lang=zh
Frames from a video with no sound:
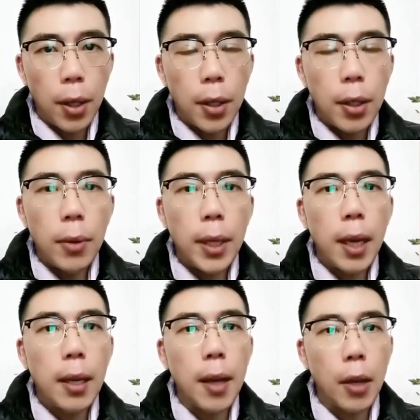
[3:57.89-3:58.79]
因为盖
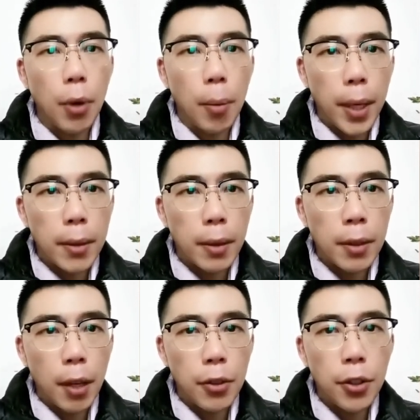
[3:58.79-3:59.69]
了两床被子，
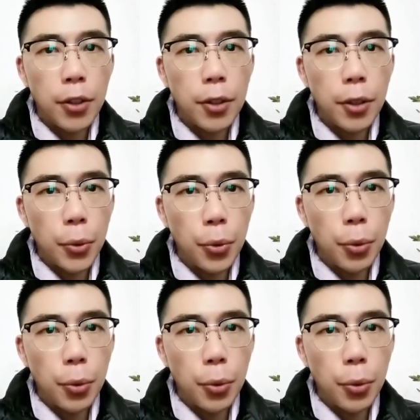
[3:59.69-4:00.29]
加之身体虚